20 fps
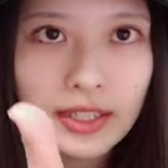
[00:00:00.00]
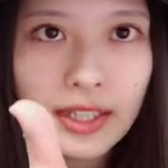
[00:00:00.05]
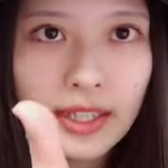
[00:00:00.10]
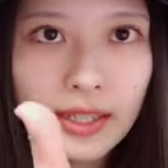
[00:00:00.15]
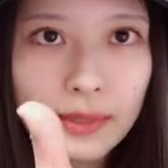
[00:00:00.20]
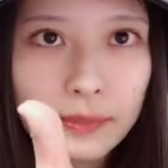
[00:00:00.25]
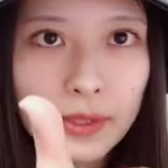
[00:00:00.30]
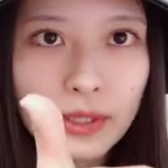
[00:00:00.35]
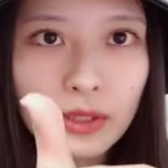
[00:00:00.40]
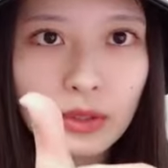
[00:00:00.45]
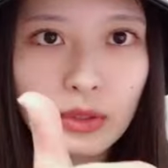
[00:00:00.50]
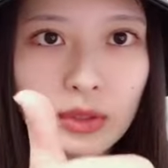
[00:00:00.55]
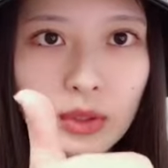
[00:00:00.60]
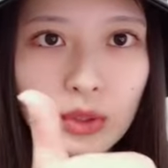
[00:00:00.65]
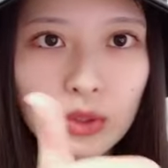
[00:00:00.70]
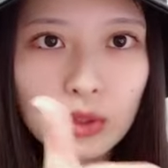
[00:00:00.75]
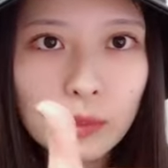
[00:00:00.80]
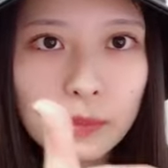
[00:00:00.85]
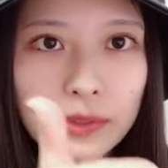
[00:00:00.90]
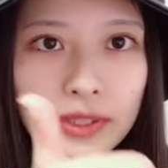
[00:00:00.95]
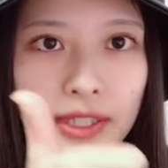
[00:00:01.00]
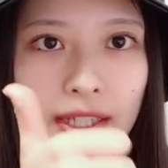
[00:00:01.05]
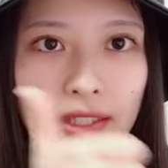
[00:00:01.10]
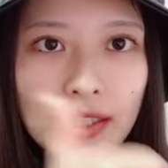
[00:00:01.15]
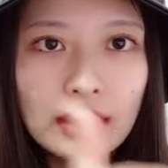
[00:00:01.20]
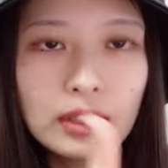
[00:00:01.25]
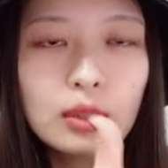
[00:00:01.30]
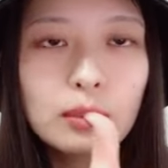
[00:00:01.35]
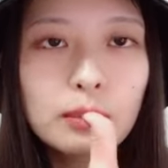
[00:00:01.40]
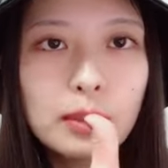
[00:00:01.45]
でイベントに臨みたい
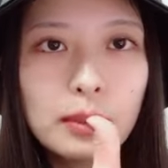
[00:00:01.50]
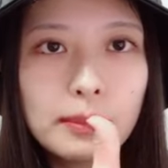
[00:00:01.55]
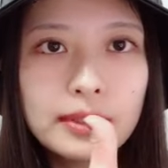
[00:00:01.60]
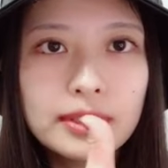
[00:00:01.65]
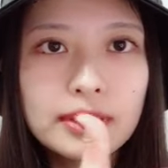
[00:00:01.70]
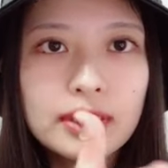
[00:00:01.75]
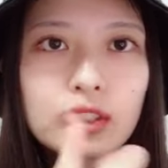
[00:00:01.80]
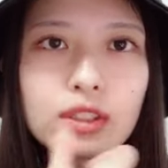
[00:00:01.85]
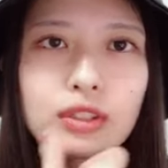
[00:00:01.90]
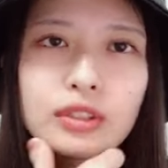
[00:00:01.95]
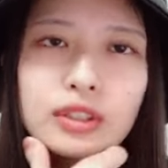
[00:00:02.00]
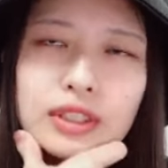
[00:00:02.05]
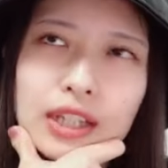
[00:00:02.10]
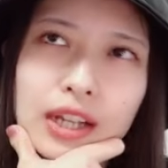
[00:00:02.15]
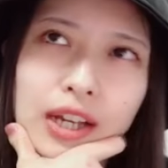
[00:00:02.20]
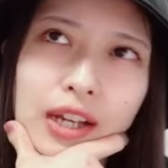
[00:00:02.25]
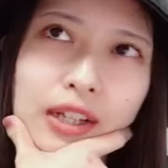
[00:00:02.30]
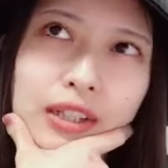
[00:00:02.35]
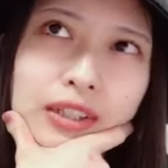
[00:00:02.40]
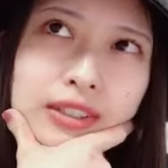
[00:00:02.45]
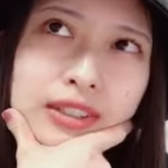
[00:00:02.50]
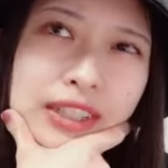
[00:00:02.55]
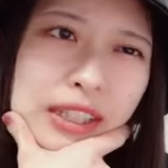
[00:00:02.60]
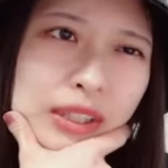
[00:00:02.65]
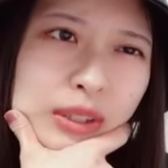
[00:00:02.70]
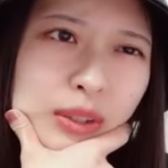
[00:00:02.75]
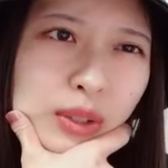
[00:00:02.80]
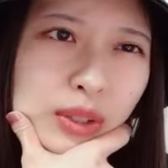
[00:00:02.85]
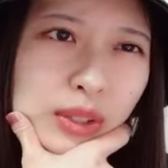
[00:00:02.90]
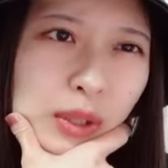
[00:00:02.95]
なと思いますね。じゅうじはんぜ
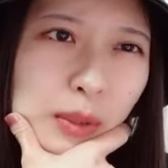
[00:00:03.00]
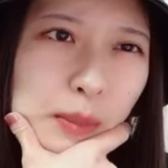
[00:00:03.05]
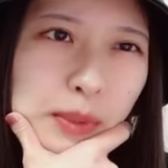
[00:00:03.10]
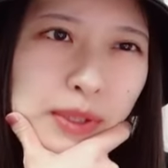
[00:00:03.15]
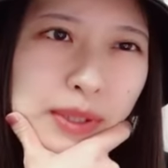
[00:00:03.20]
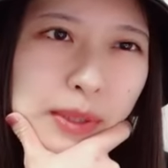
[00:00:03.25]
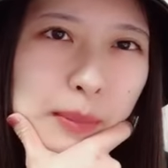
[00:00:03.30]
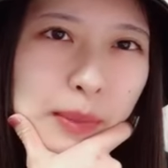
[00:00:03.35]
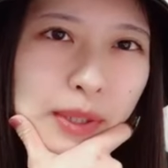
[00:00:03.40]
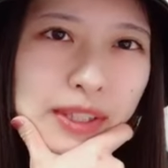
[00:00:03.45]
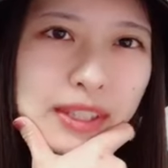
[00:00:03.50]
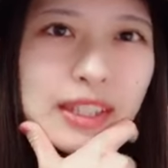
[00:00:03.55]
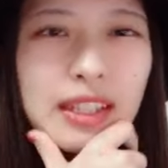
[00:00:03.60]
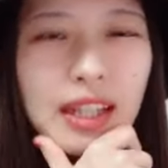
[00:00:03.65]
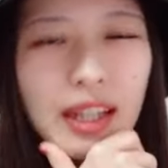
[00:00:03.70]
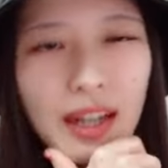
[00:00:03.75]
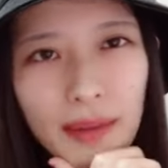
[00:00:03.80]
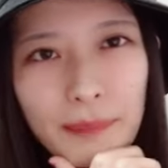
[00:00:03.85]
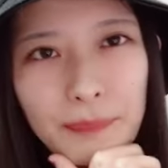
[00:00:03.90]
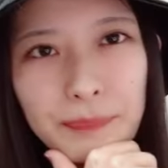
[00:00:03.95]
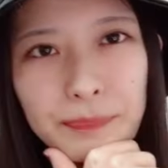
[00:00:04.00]
ん後って思ってもらってたら